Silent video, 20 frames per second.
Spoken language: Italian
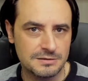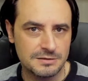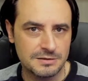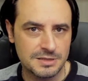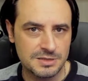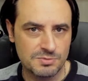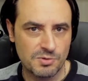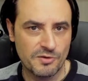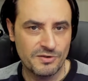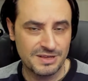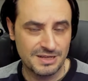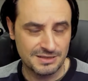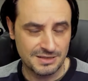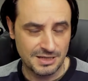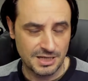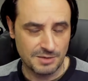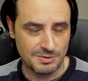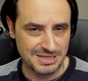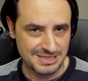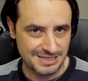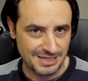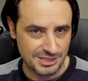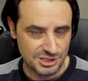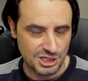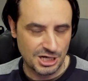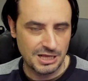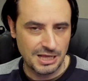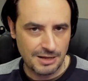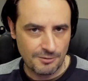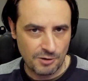Respawn Entertainment sta
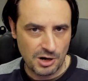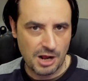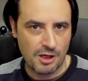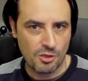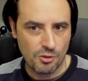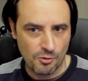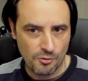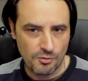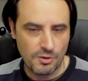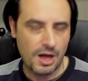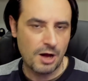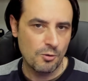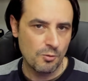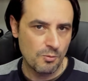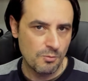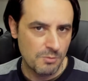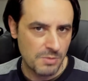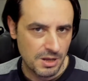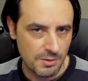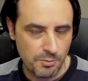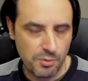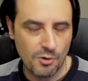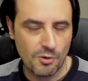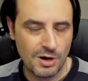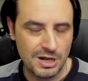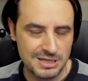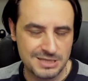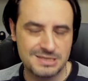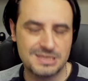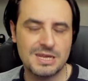già lavorando da un bel po'
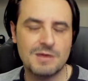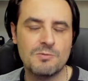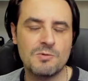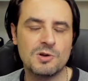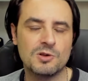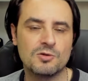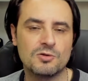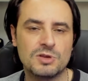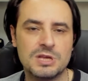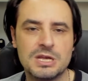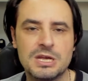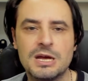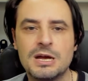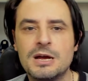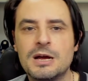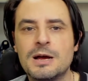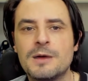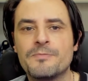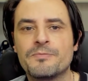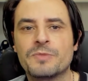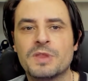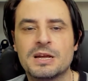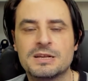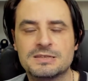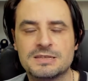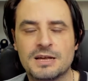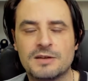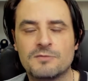al seguito di Star